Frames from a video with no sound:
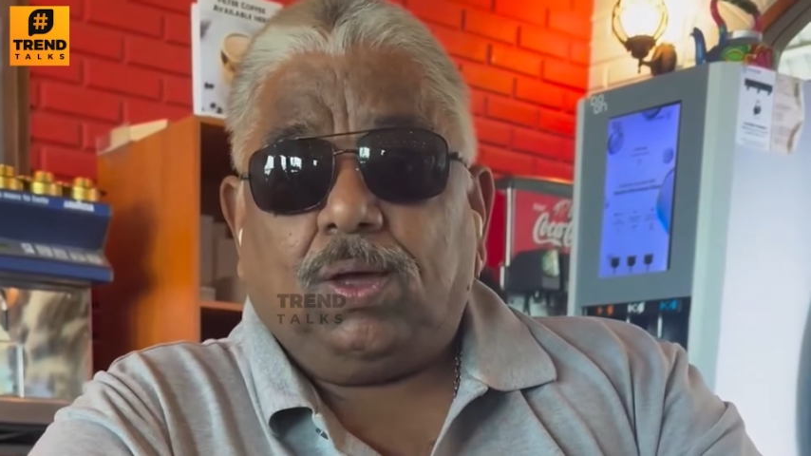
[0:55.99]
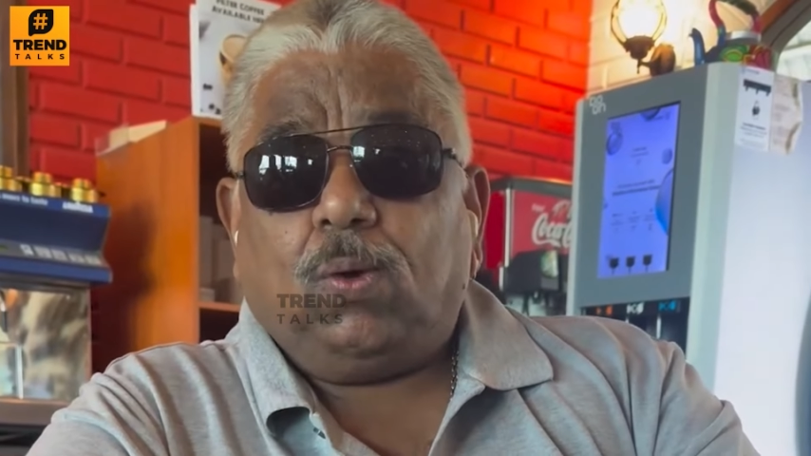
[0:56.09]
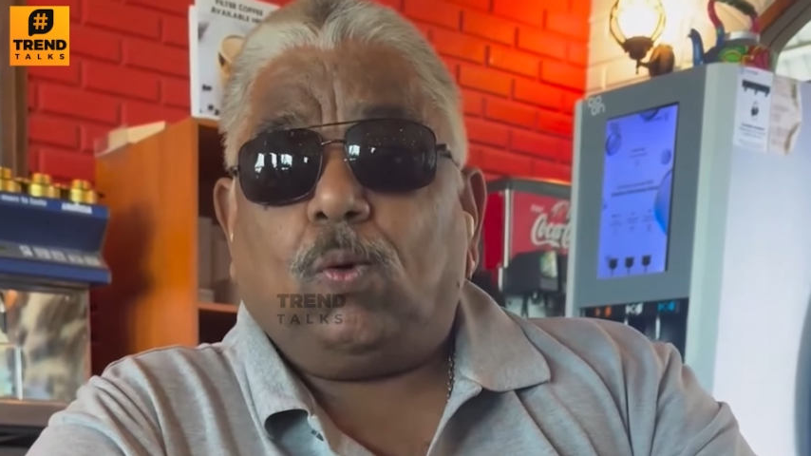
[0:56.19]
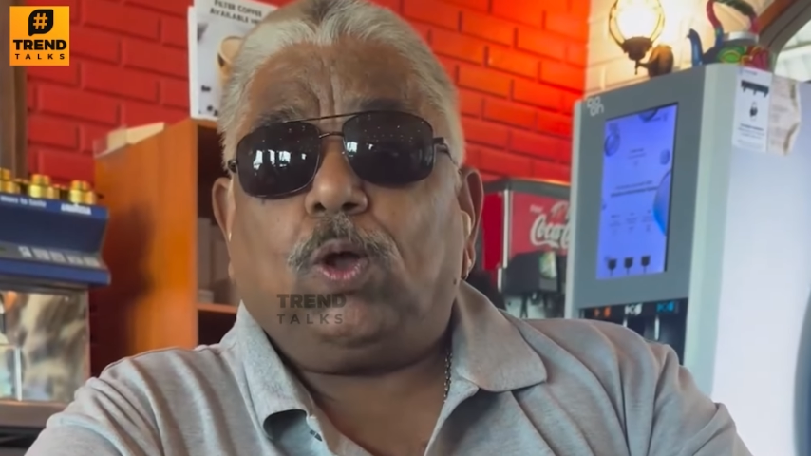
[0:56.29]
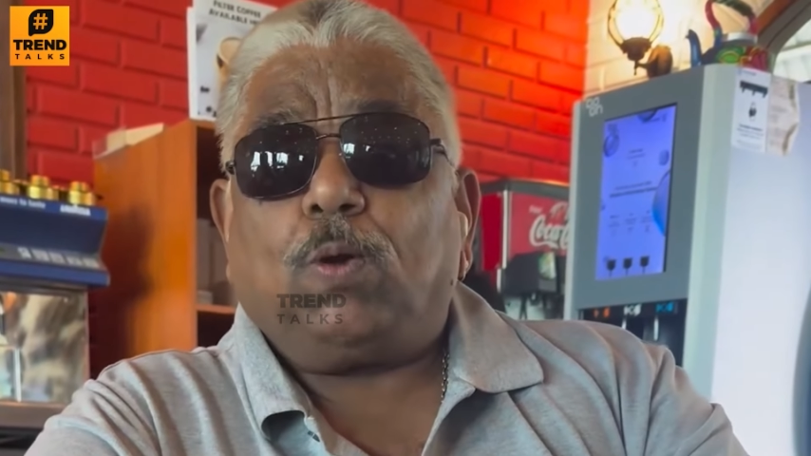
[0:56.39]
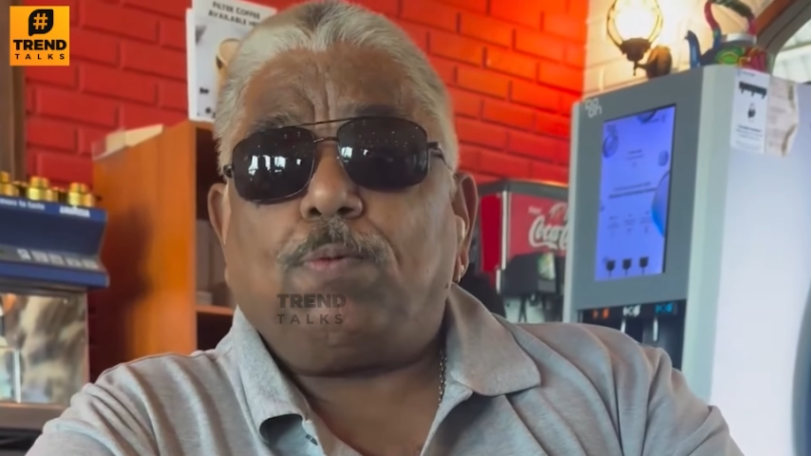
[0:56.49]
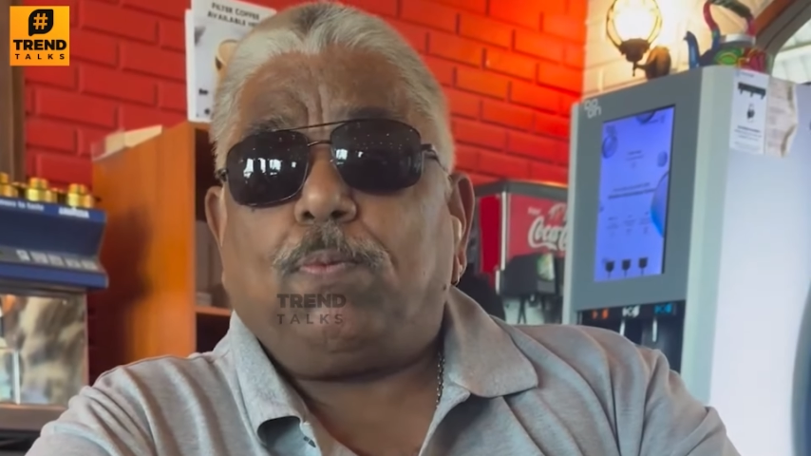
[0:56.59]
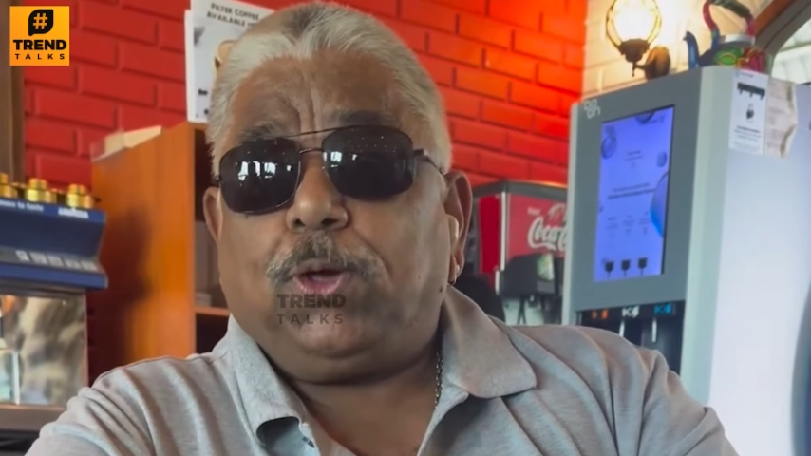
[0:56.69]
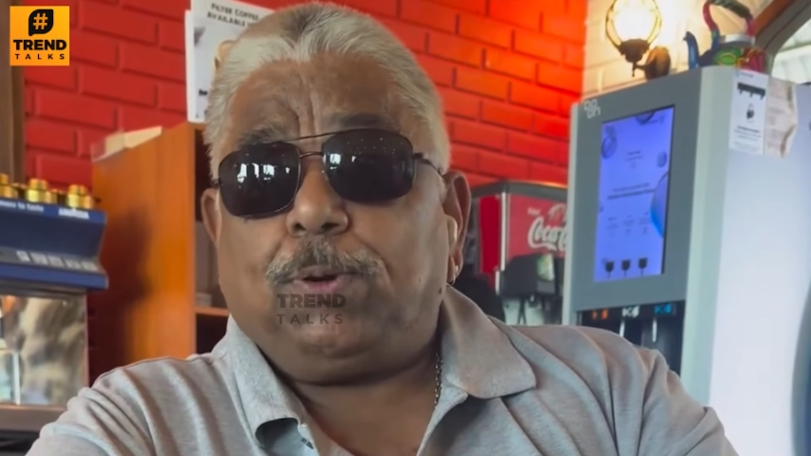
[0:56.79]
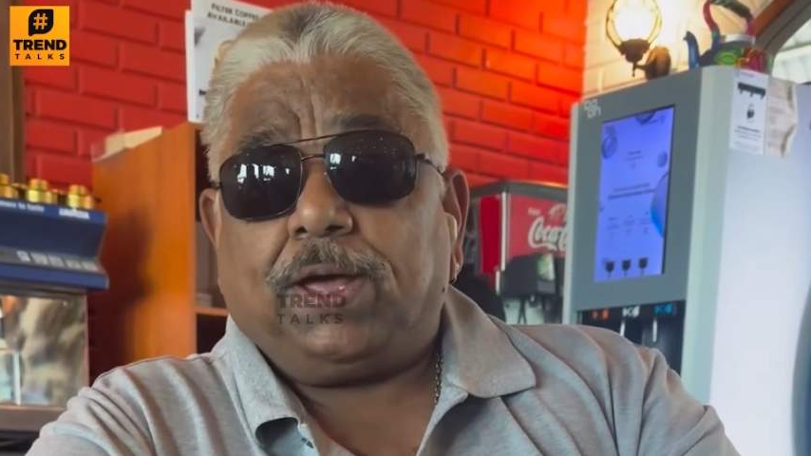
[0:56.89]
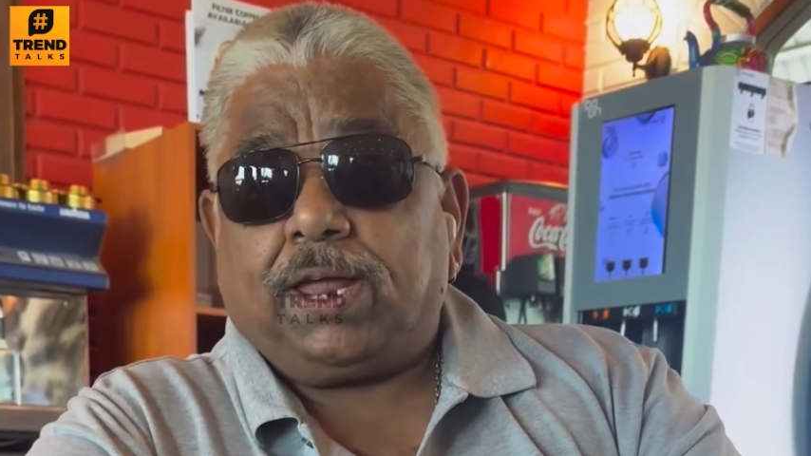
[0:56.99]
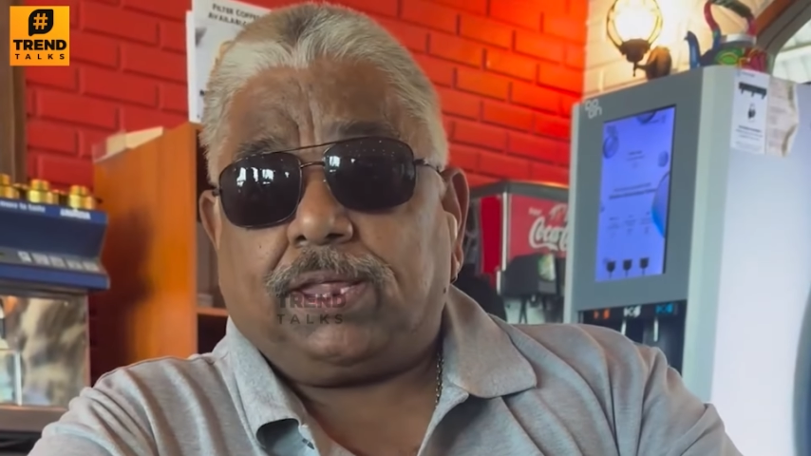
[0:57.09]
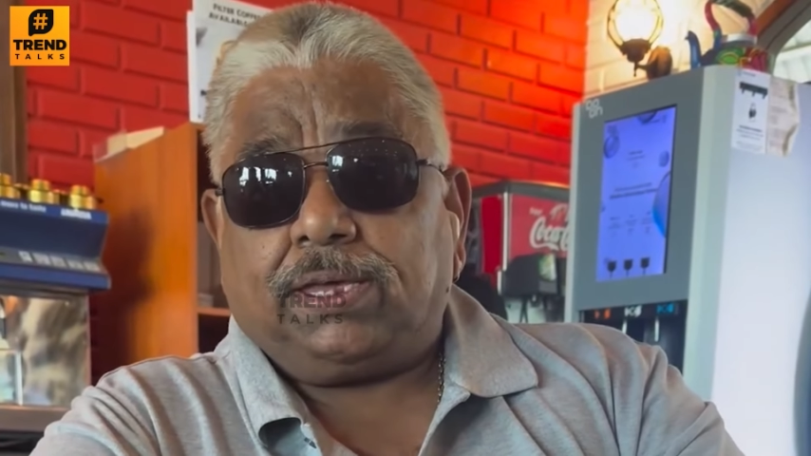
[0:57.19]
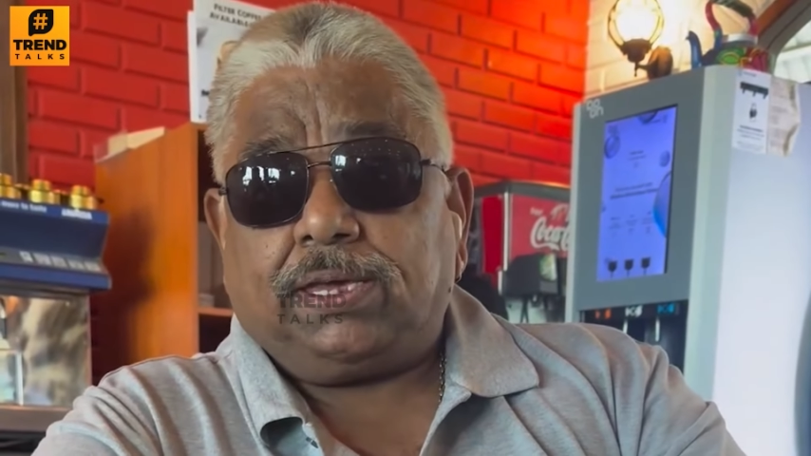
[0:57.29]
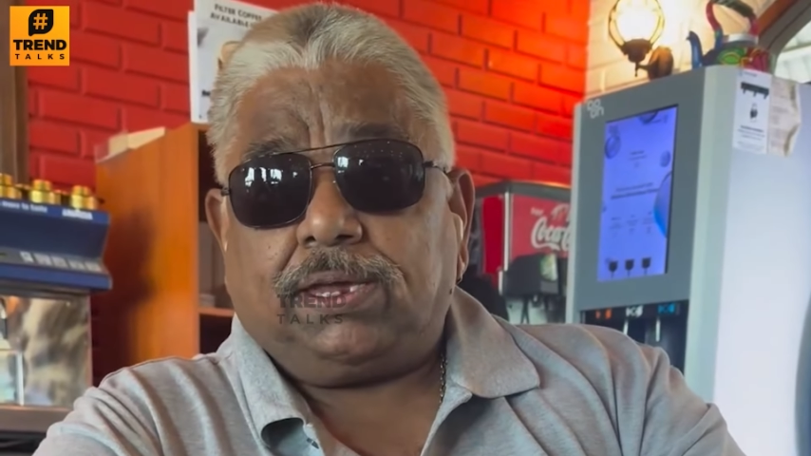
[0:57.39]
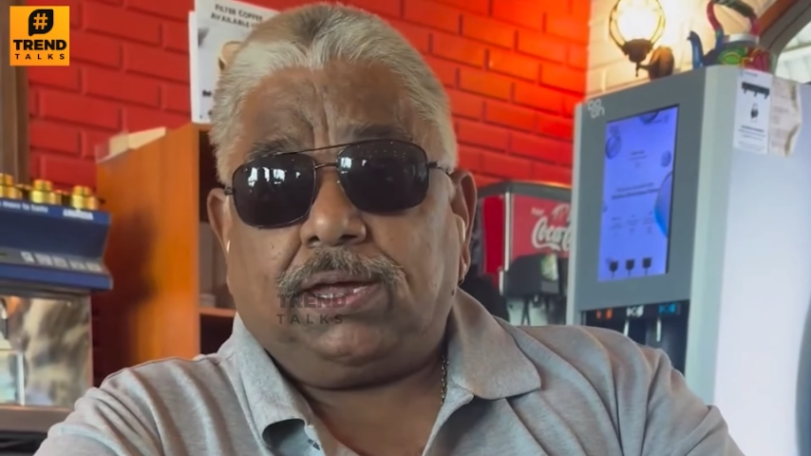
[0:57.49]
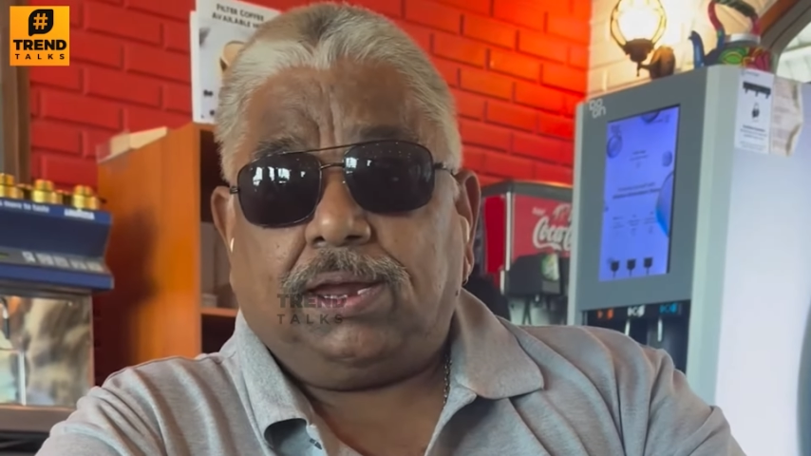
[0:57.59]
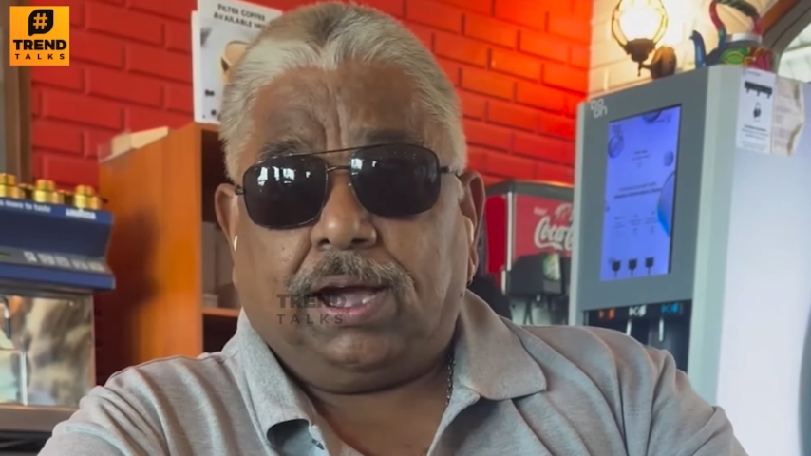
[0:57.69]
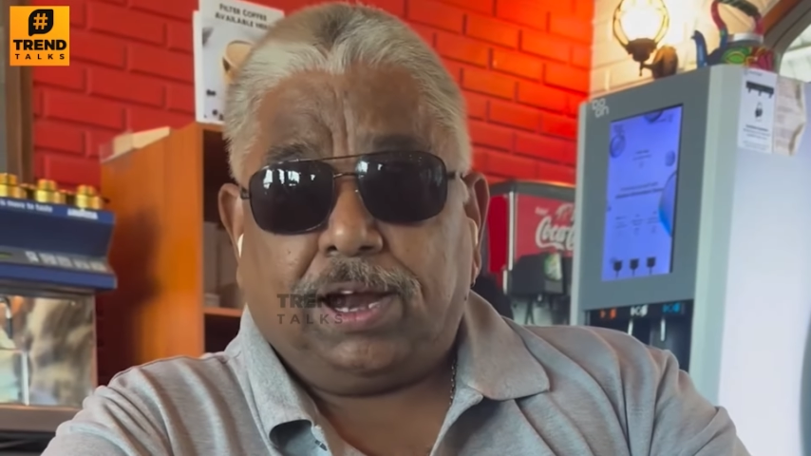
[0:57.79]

உங்களுக்கு ரொம்ப பிடிக்கும் நினைக்கிறேன் எங்கள்